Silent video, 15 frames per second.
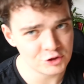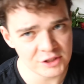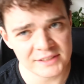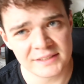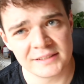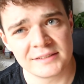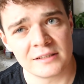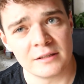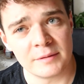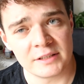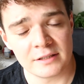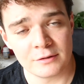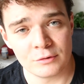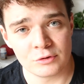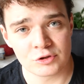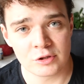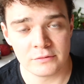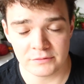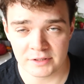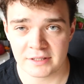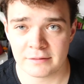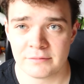Cześć, z tej strony Mateusz,
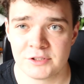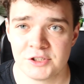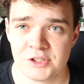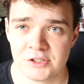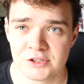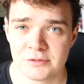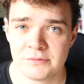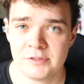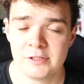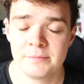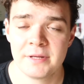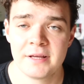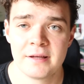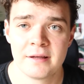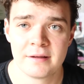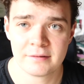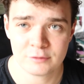witam w dzisiejszym filmie